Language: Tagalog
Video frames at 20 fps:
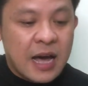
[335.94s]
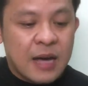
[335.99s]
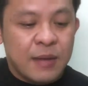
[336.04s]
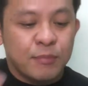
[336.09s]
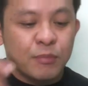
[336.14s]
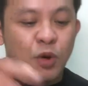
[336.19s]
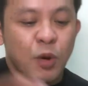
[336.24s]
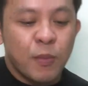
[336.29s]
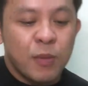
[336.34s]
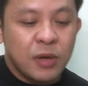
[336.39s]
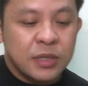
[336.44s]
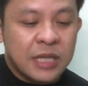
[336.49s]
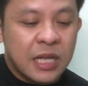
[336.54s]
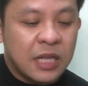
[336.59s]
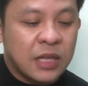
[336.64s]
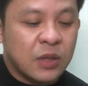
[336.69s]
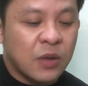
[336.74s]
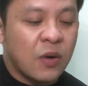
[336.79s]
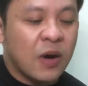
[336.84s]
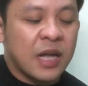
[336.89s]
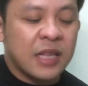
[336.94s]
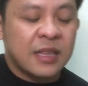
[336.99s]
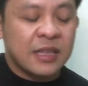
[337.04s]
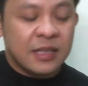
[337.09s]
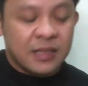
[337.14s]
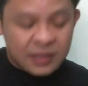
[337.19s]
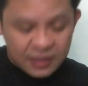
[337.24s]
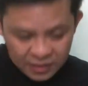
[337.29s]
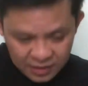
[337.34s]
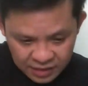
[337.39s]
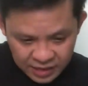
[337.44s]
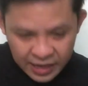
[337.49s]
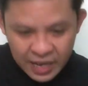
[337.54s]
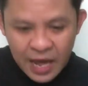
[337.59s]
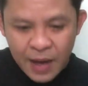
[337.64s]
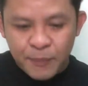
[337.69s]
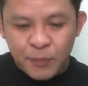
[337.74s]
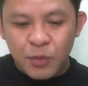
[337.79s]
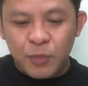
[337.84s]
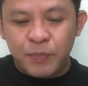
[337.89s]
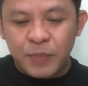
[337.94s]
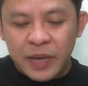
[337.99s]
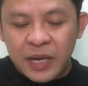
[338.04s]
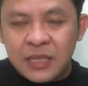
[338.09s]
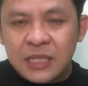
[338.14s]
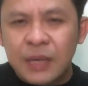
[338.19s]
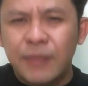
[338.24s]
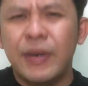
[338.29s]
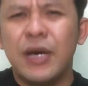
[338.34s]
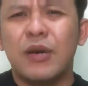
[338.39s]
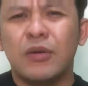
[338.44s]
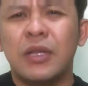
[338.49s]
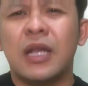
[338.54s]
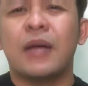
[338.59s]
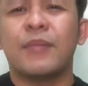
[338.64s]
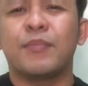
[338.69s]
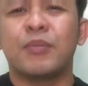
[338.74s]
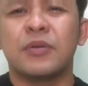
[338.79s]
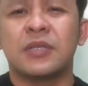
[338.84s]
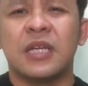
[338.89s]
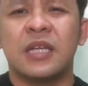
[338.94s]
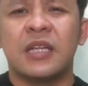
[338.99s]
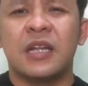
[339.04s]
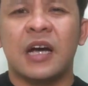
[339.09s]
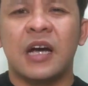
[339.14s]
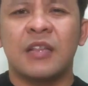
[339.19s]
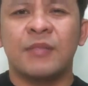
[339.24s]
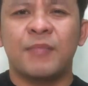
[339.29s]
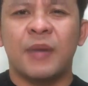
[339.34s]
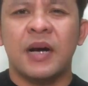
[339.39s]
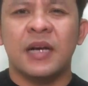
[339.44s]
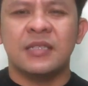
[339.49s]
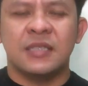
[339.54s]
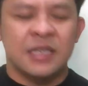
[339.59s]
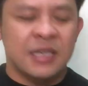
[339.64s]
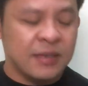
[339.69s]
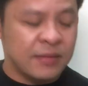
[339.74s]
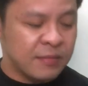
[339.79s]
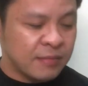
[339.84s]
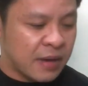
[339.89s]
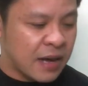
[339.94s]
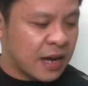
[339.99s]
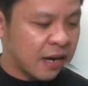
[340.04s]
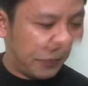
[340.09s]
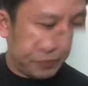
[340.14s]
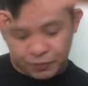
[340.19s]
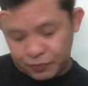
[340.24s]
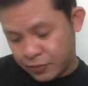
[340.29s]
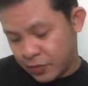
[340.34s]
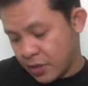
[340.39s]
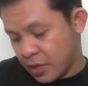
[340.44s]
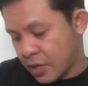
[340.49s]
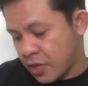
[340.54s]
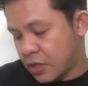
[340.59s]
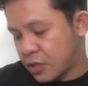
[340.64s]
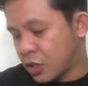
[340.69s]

bubuksan to at kaya po pinagsabay ko na lang po sila ng unboxing mga katambikes.